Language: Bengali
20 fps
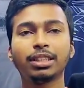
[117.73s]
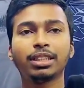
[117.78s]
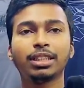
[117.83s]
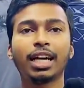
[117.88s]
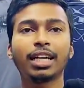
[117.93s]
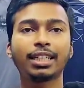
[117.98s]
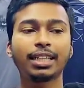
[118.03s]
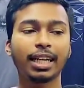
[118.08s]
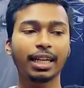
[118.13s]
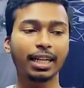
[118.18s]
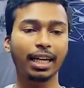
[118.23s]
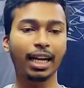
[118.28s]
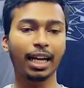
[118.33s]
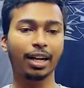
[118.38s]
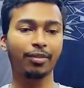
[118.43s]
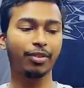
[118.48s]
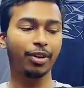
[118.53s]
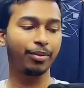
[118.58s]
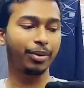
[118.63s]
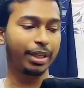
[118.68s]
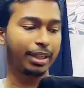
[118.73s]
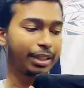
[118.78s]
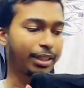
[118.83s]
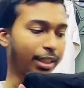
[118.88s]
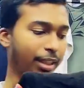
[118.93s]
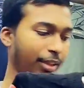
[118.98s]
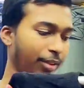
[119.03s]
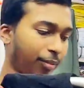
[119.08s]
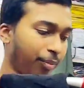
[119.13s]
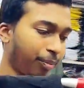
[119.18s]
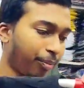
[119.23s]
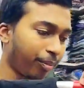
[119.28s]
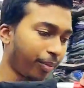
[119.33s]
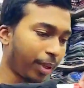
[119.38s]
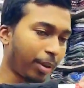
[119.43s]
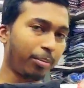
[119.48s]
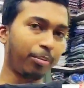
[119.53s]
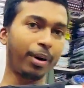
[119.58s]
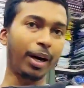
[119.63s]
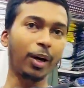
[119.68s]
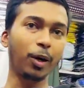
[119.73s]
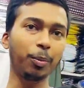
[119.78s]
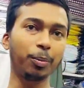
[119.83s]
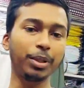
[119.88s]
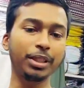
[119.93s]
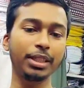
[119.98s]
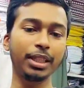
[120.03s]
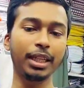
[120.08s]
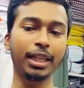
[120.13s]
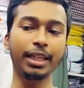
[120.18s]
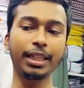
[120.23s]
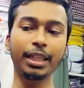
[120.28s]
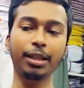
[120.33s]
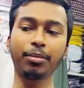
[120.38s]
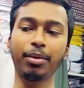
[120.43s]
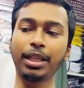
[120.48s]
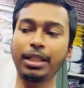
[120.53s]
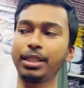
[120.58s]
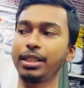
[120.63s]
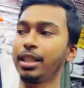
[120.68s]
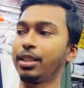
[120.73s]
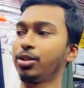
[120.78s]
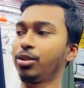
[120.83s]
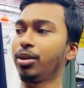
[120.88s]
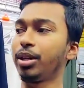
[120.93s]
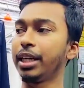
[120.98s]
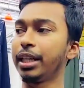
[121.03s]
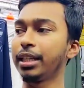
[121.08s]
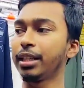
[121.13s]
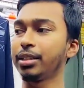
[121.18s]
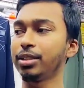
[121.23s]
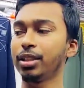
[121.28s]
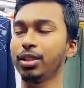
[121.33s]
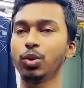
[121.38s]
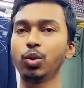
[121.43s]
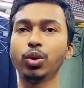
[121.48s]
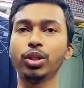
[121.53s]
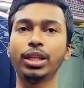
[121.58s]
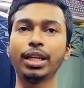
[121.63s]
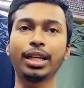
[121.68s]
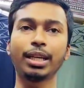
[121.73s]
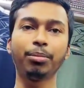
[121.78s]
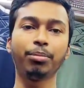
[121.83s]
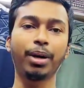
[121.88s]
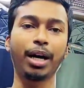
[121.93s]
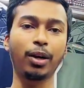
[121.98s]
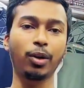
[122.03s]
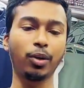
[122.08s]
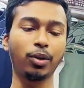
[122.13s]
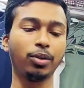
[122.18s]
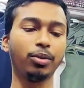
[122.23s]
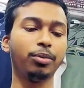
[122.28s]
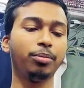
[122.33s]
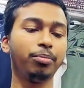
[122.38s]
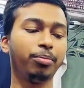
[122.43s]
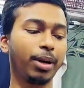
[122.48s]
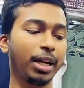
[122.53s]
চারটা কালার পাবেন এটা আচ্ছা বারো পিসের ইন্টিক সরি এটা হচ্ছে দুই থেকে বারো দুই